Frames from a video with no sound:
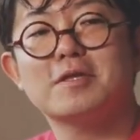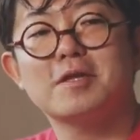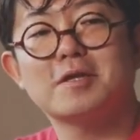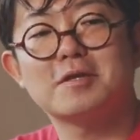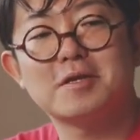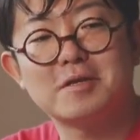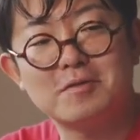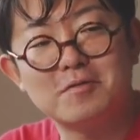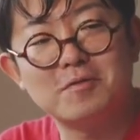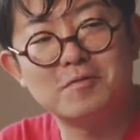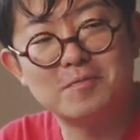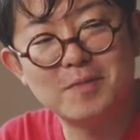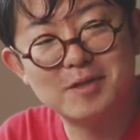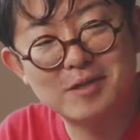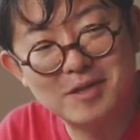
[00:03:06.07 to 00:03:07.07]
辺り
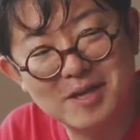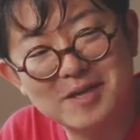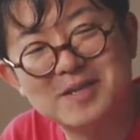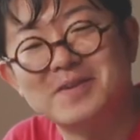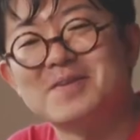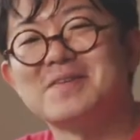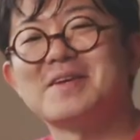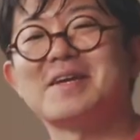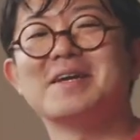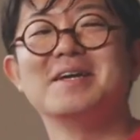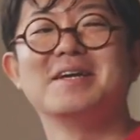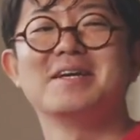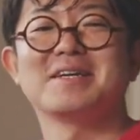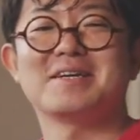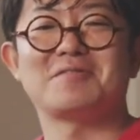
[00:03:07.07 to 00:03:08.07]
をまず最初に
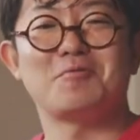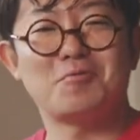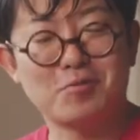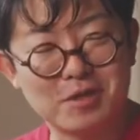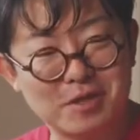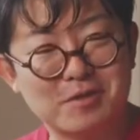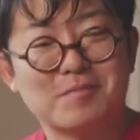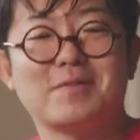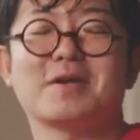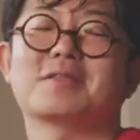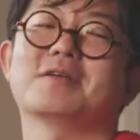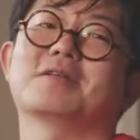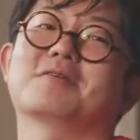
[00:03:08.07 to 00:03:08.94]
ご説明いた